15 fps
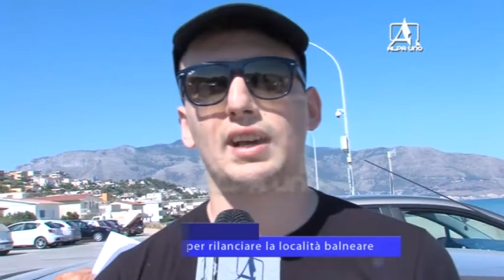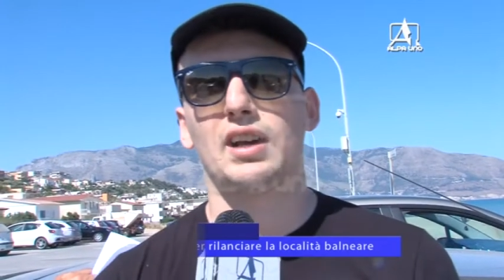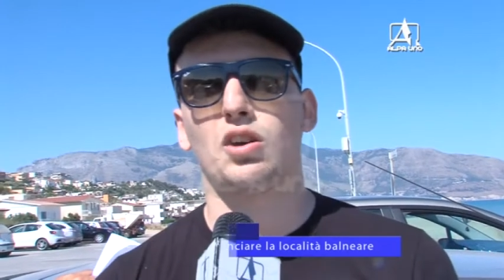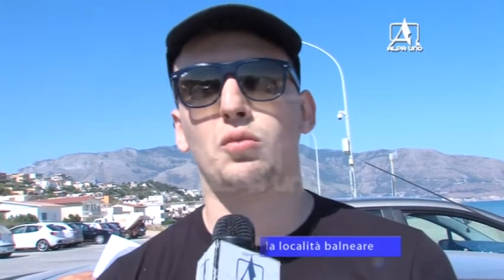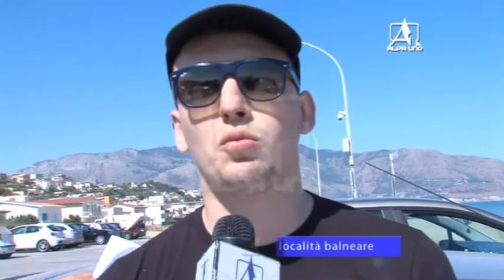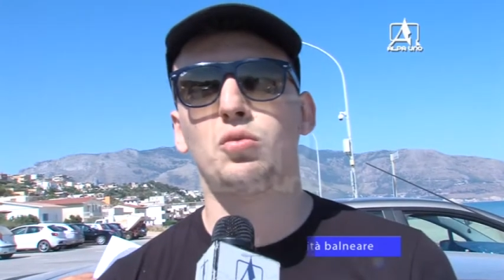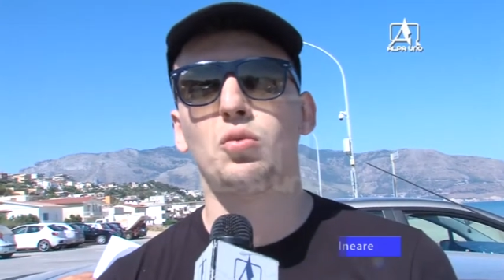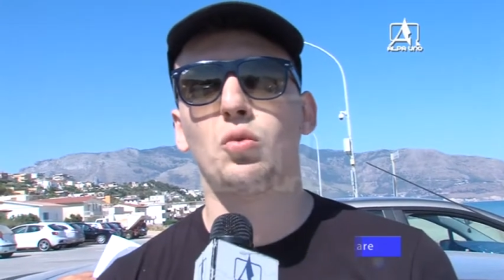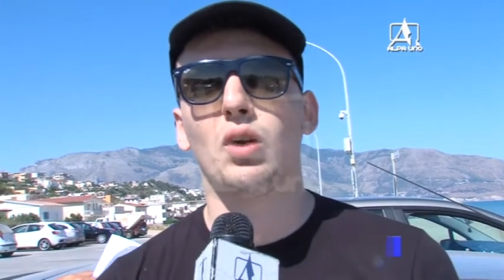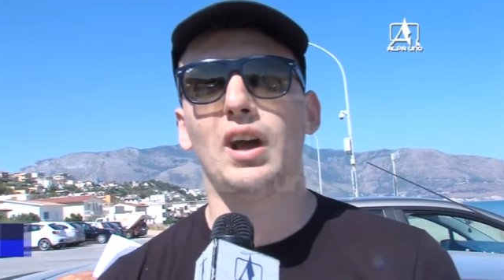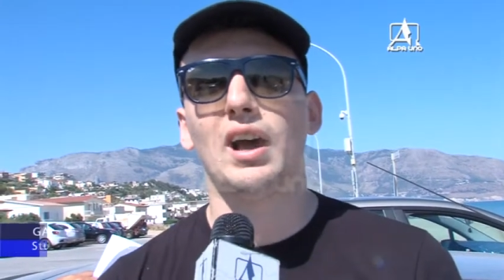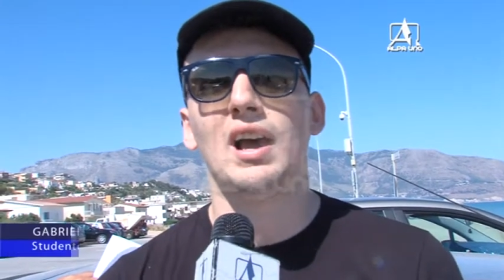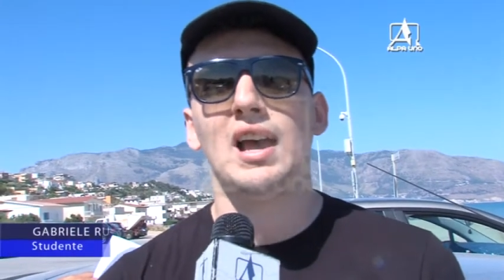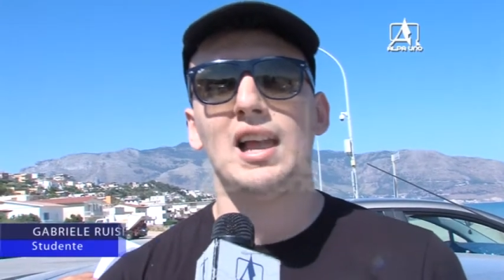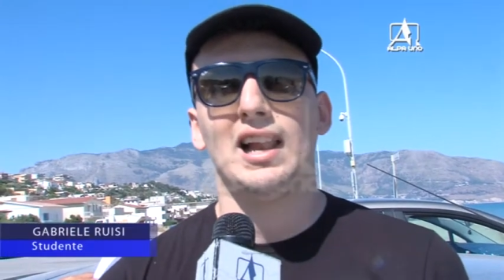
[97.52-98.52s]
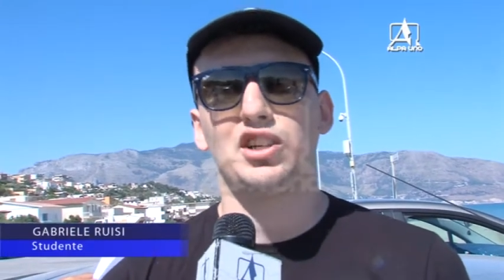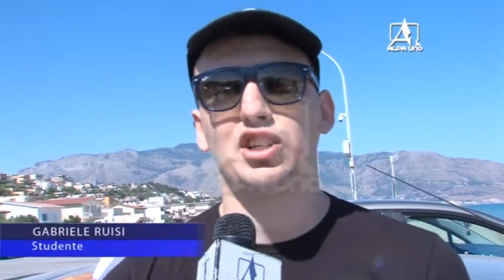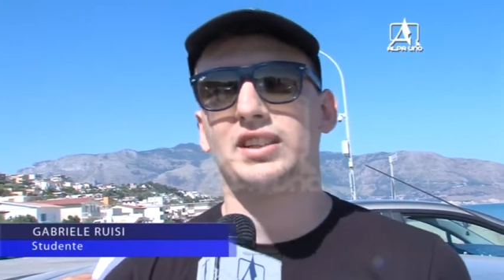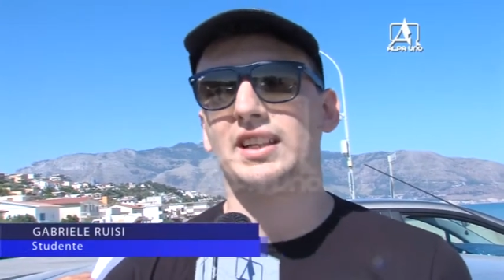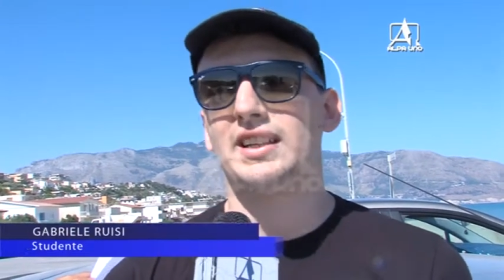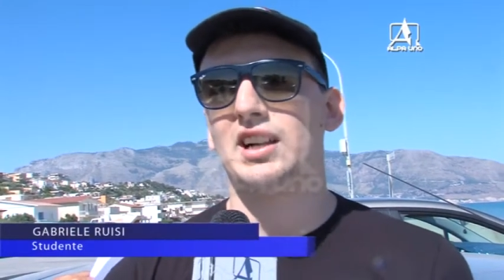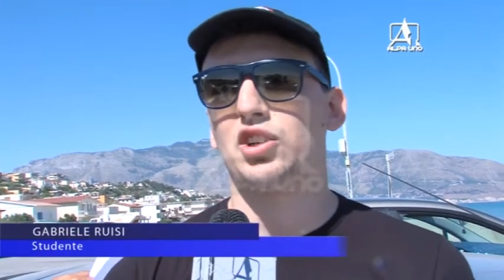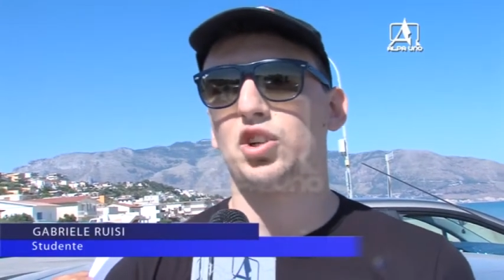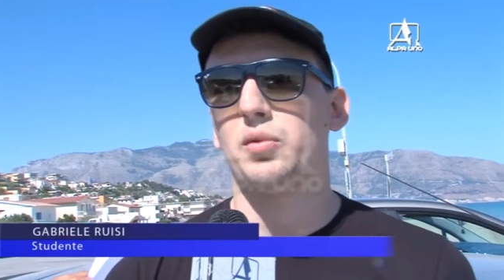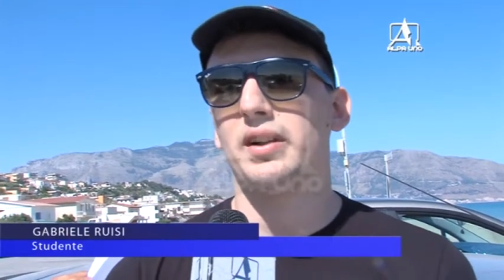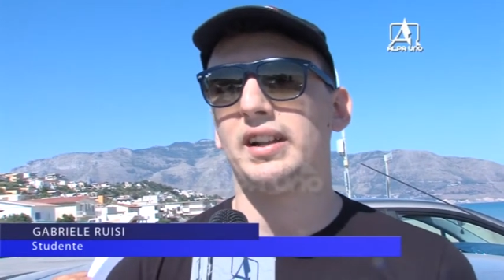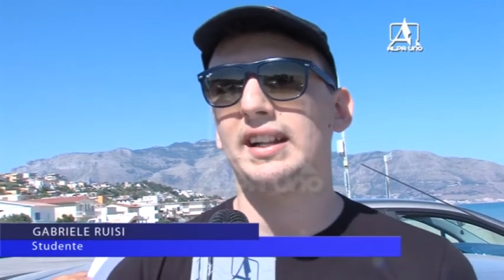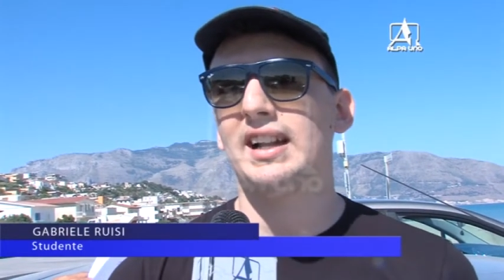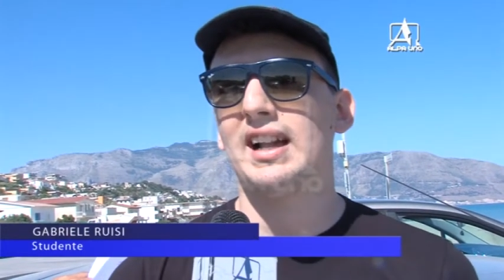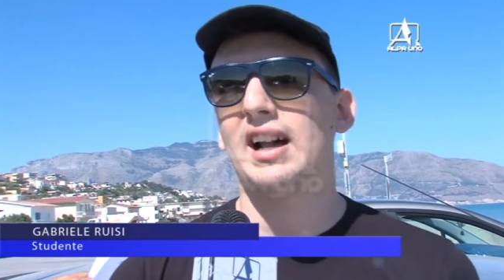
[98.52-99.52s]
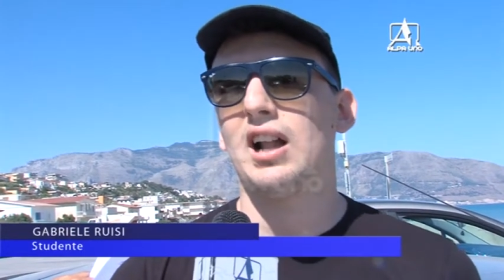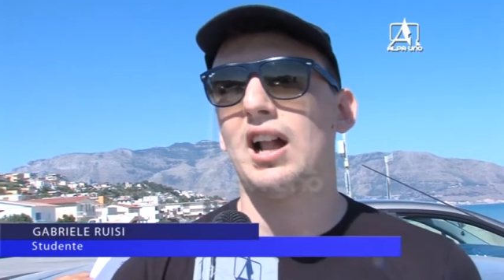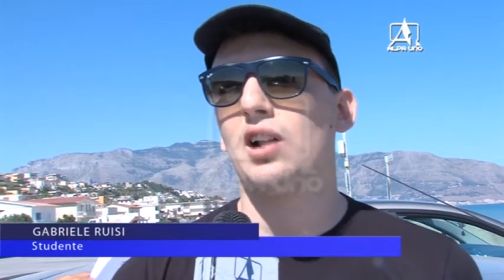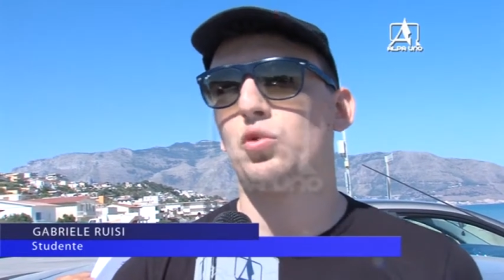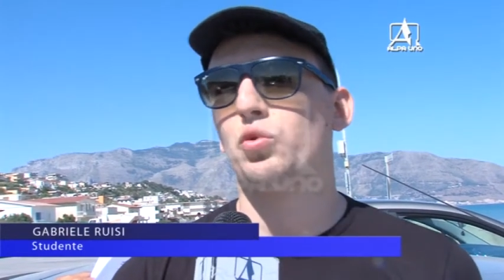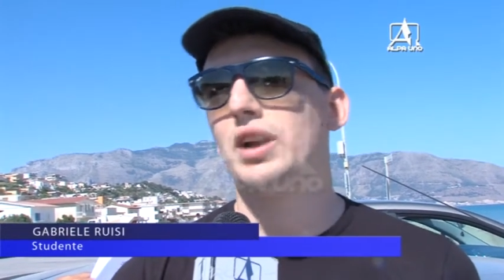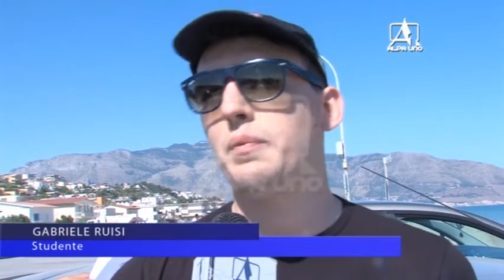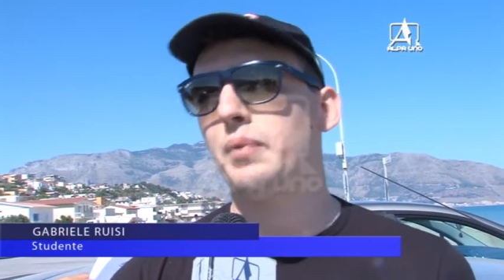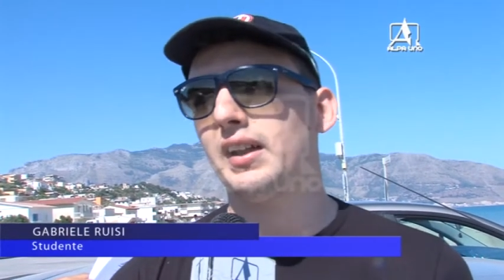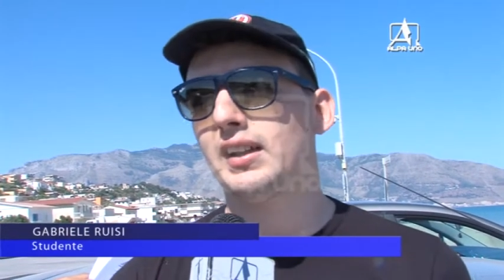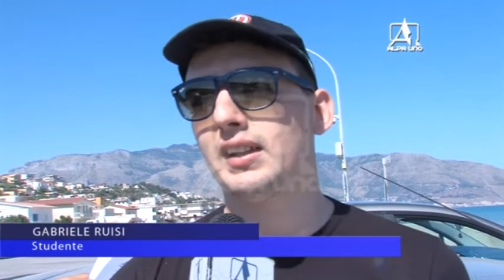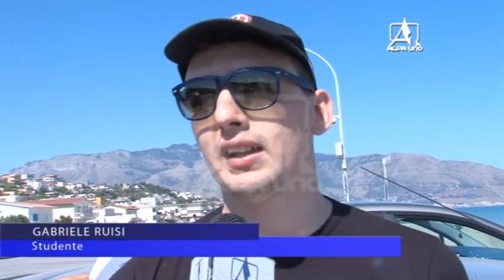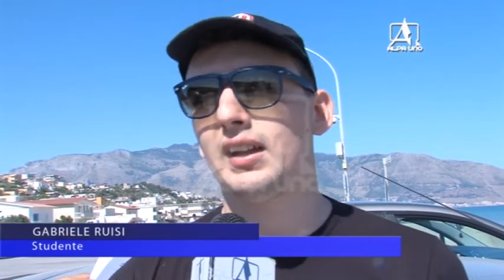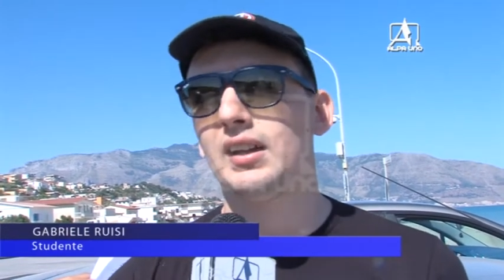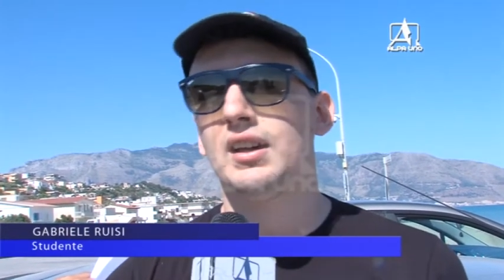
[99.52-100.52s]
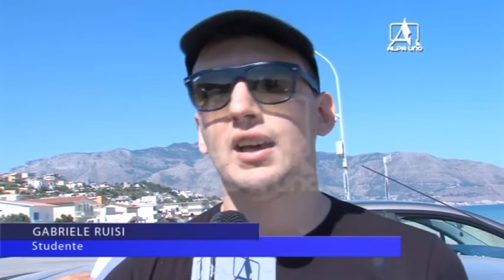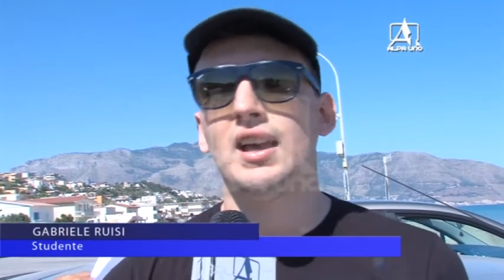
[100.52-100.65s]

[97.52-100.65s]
che comunque la città di Alcotone dell'alcomarina alcune pecche